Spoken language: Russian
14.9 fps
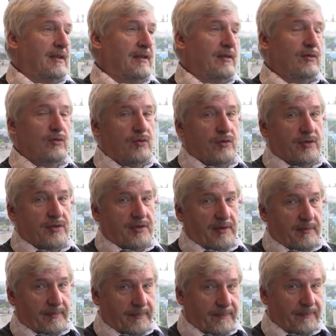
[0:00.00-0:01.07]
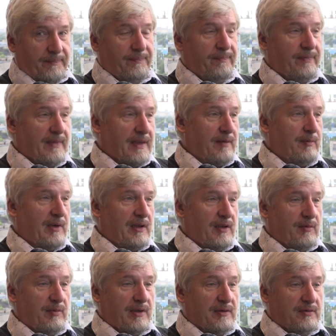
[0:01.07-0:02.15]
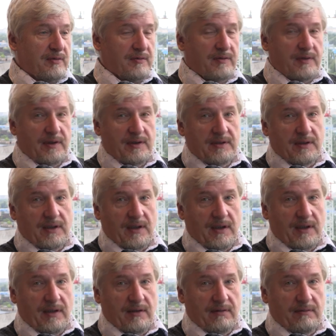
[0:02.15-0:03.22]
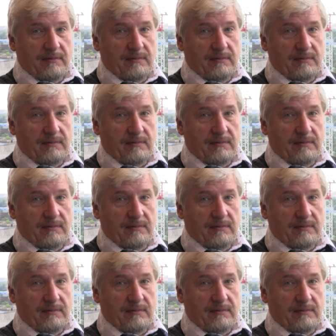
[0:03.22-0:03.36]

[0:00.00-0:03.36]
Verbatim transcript: лучше, чем малообразованные дикари,